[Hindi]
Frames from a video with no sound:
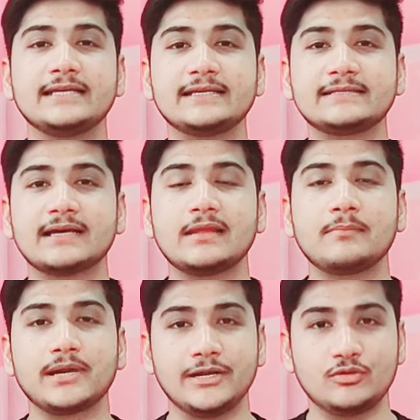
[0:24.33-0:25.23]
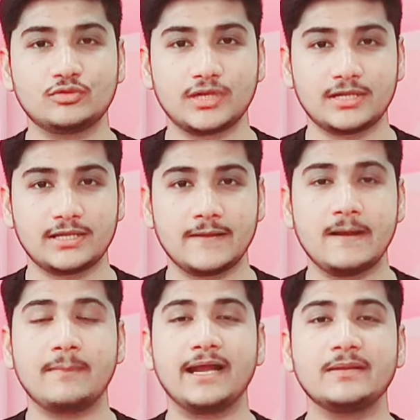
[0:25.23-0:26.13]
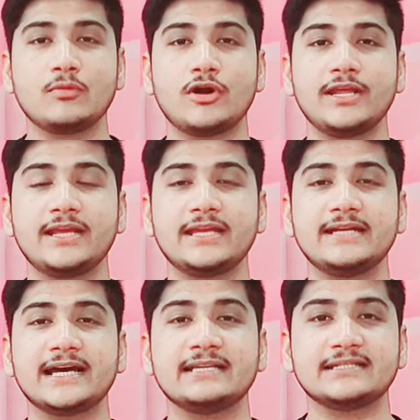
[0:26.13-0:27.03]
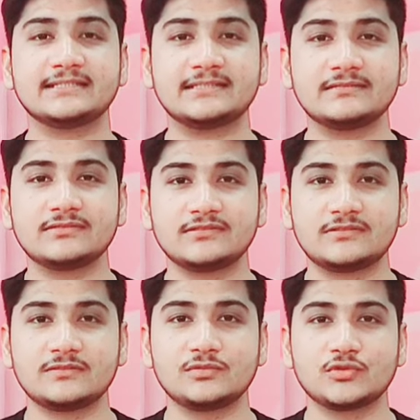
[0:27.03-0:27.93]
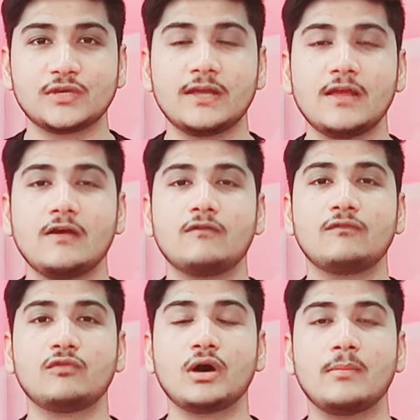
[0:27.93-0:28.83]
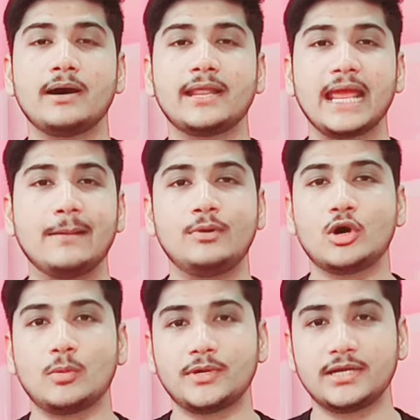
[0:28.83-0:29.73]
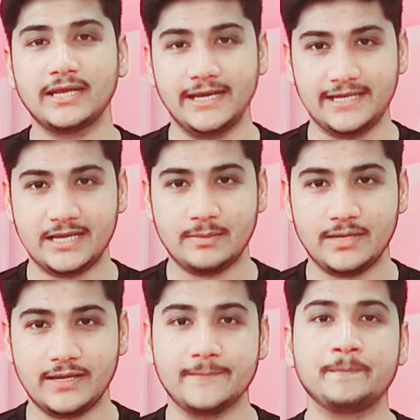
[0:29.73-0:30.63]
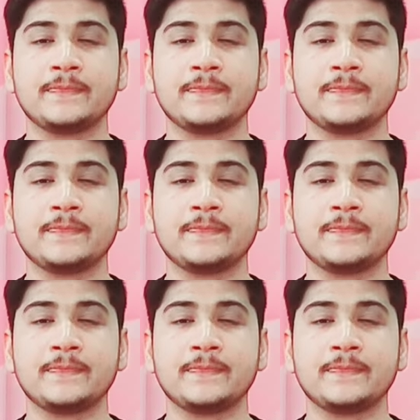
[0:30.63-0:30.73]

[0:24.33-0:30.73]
ये सारे प्रोड्यूस करते हैं हमारी बॉडी की डाइजेस्टिव सिस्टम जो है वो हमारे एब्डोमिनल एरिया में ही है